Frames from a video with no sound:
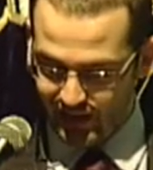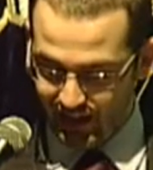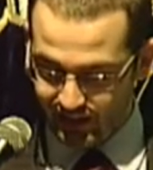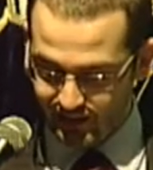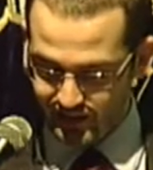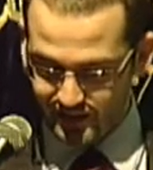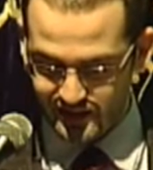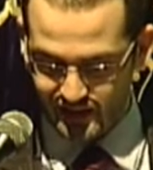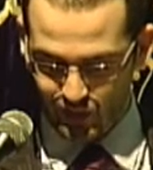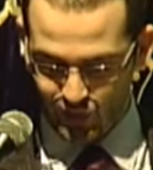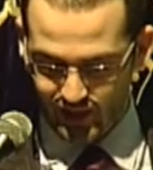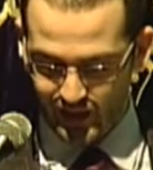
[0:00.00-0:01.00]
esta
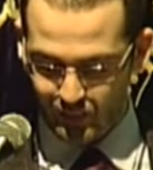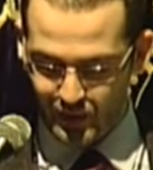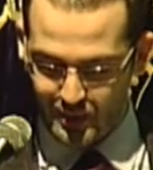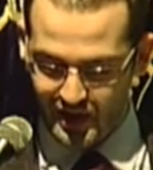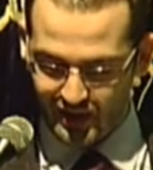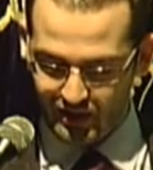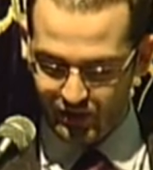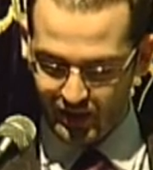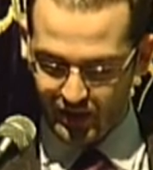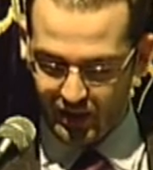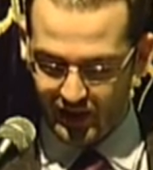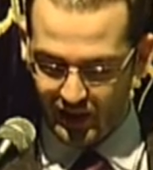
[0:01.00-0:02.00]
sea una de las primeras
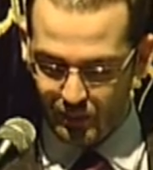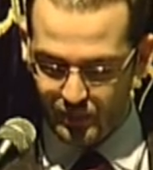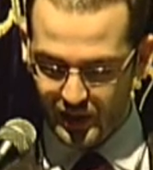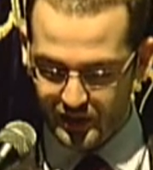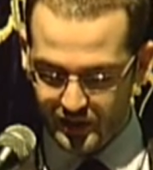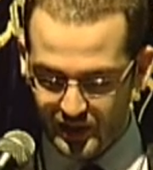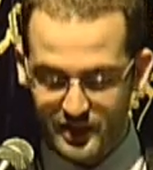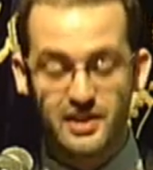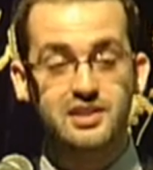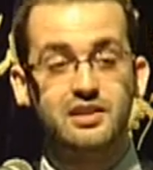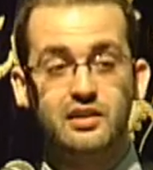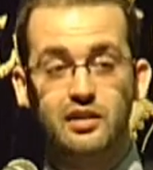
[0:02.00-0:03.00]
referencias explícitas que
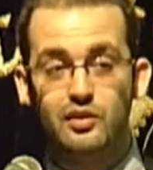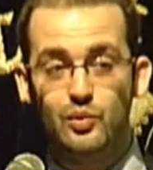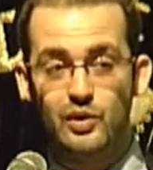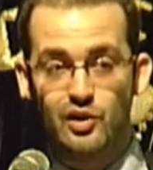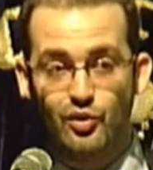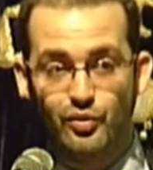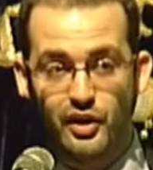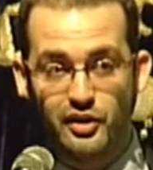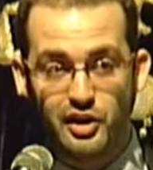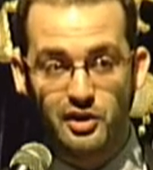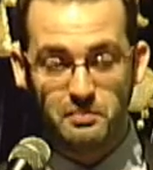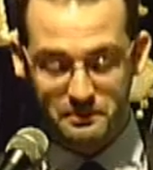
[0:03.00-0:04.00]
se tienen de una
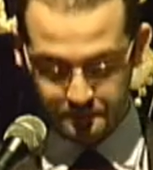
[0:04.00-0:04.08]
cofradía.